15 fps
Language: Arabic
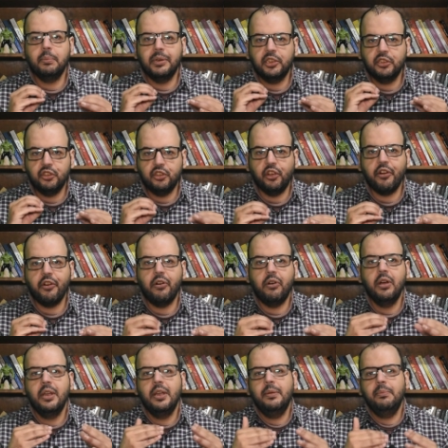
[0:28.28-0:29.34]
باختيارها
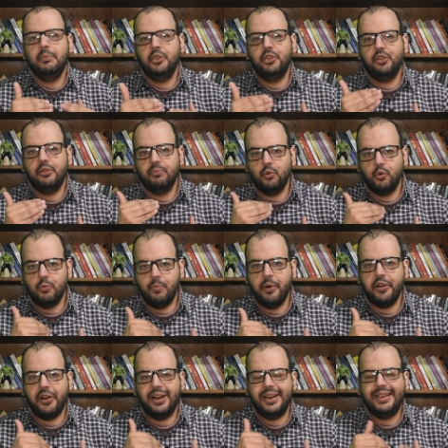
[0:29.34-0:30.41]
مش
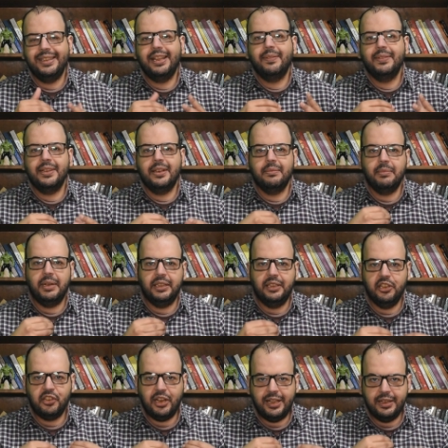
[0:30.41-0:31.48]
مجبره على كده يعني مثلا ما
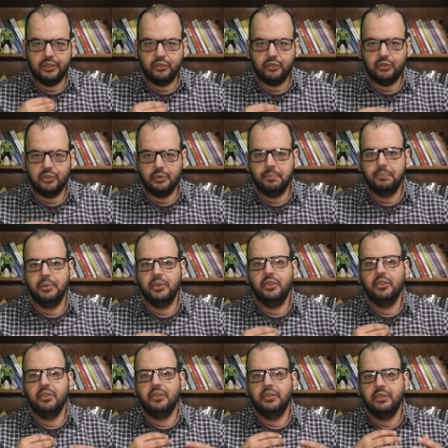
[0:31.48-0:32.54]
عندهاش حاله
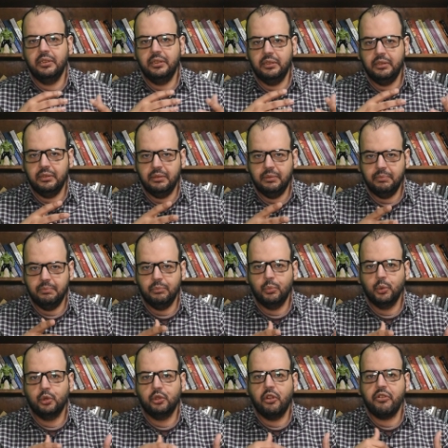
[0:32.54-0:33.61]
طبيه آه،
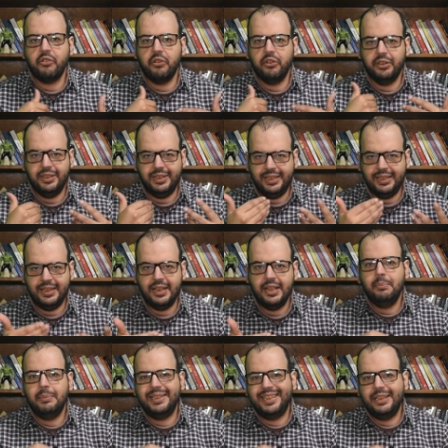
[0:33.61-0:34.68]
مضطره ان هي
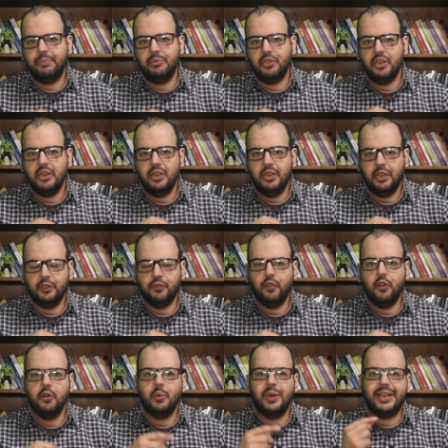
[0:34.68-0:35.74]
ما تجيبش
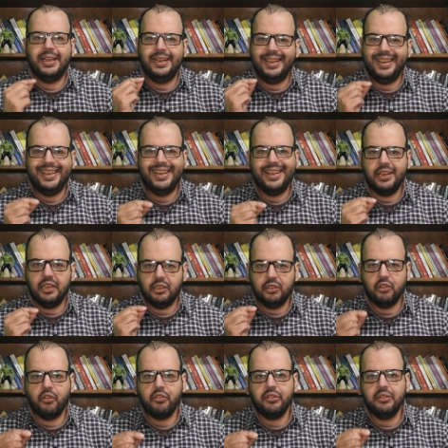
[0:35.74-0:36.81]
اطفال ولكن هي
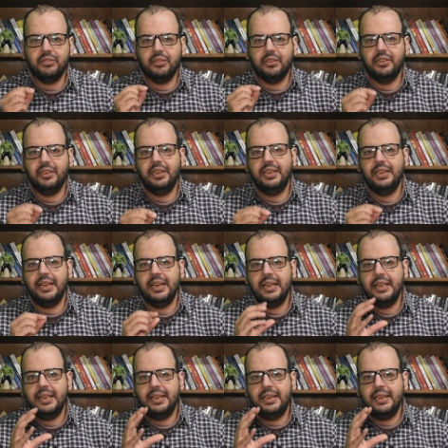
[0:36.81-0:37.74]
اختارت ان هي